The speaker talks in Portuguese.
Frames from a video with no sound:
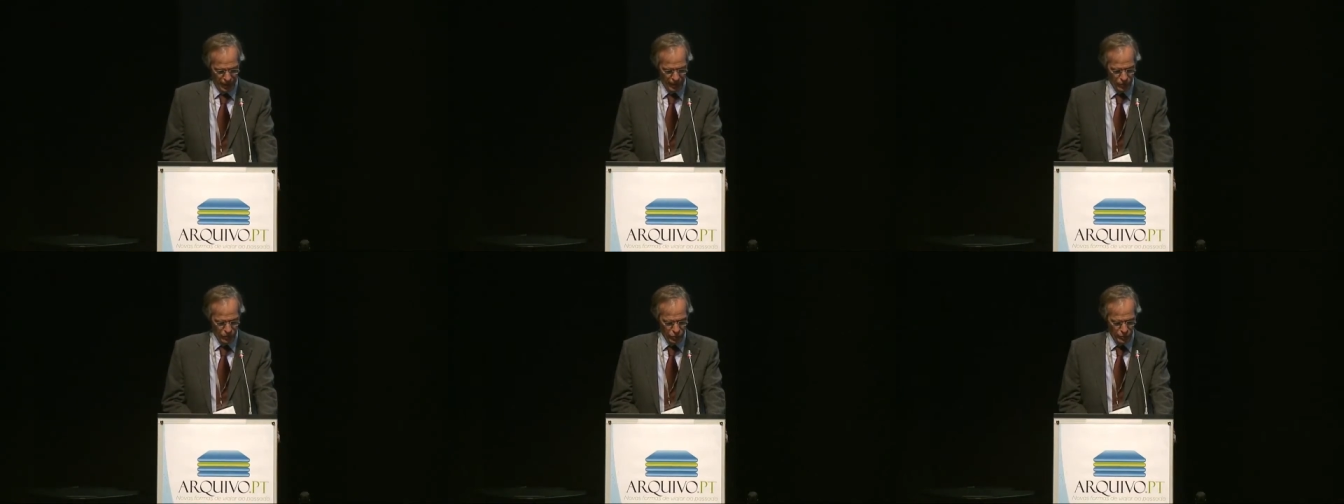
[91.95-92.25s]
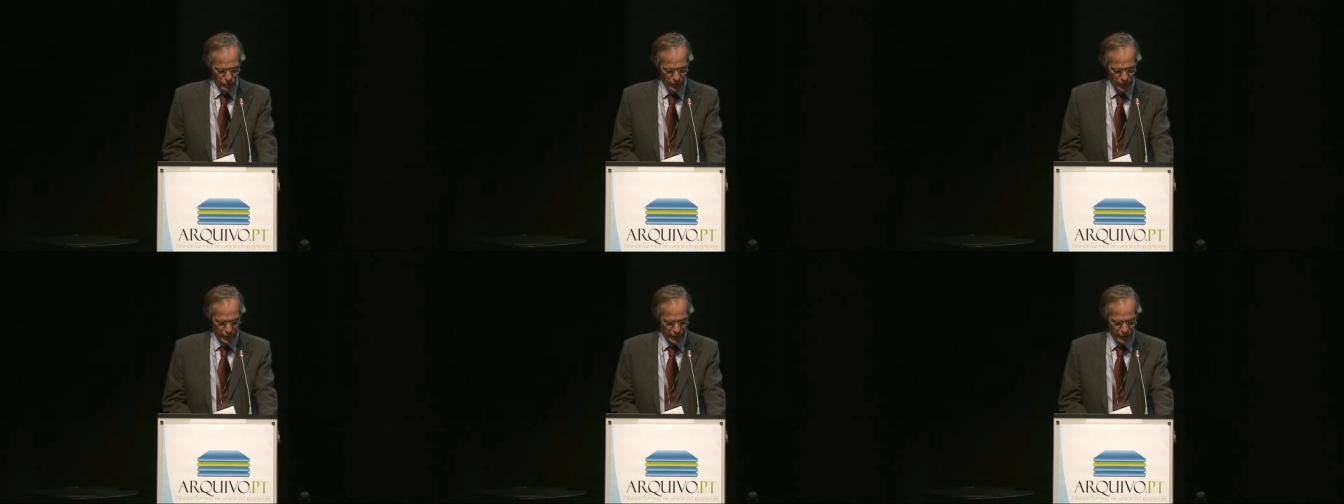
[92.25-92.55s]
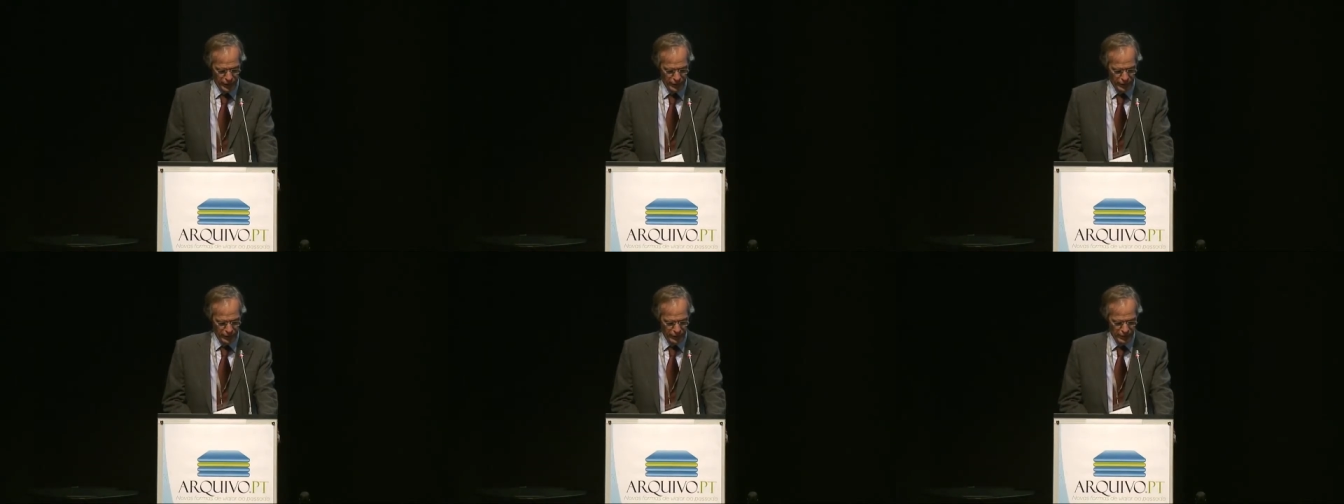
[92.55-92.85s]
Em
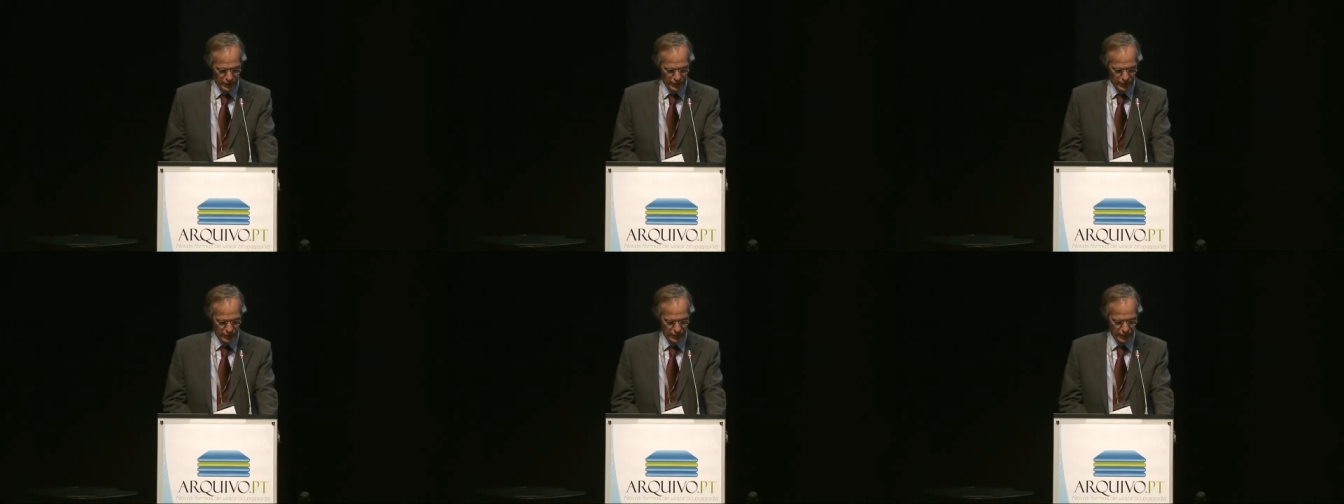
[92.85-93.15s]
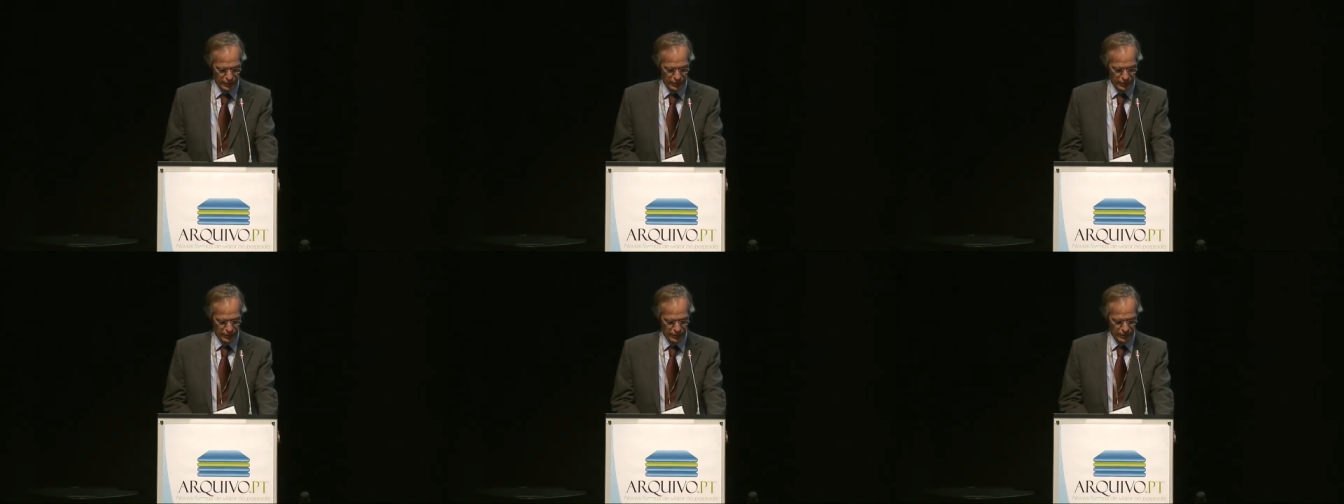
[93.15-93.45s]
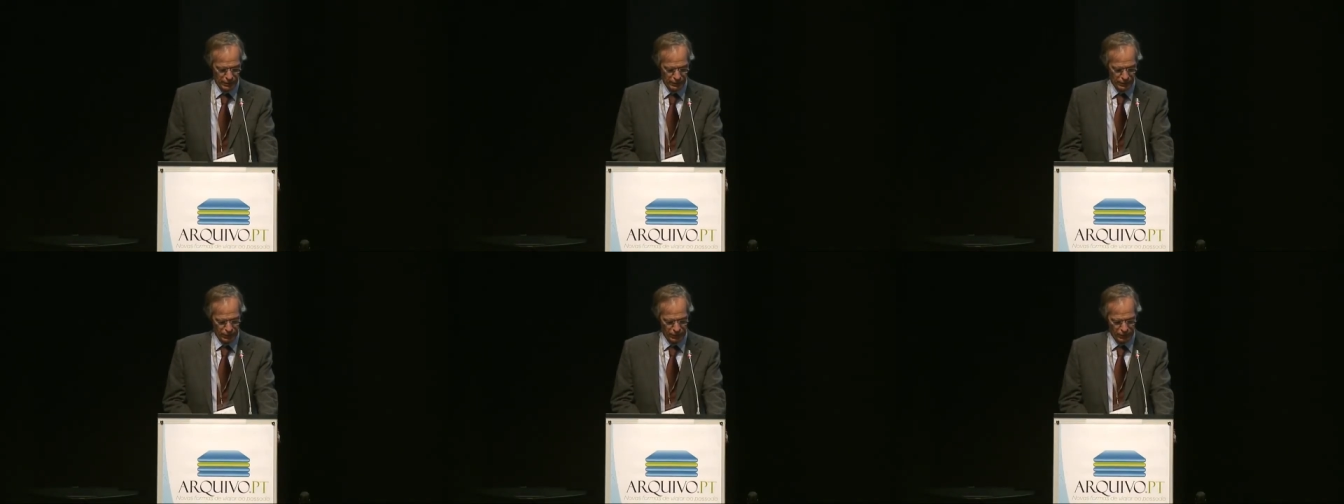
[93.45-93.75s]
2015
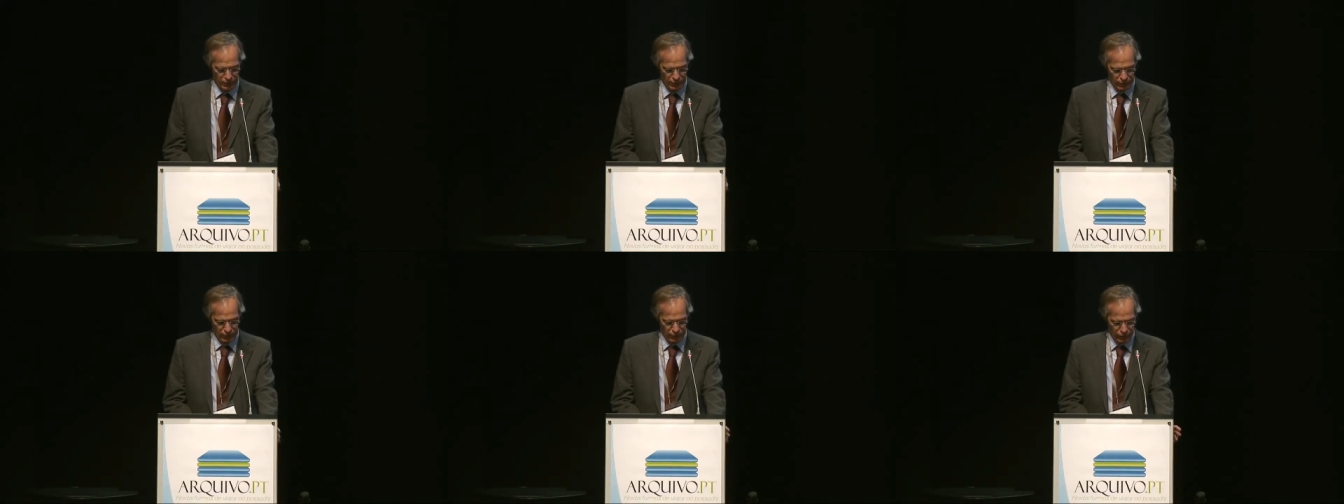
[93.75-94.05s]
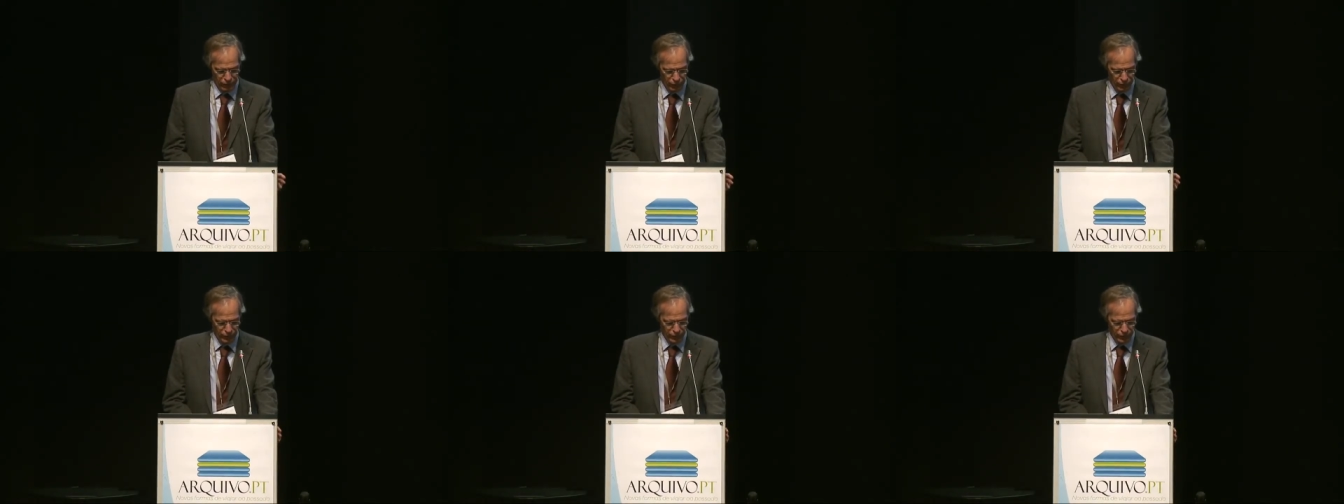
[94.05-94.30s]
eh, foi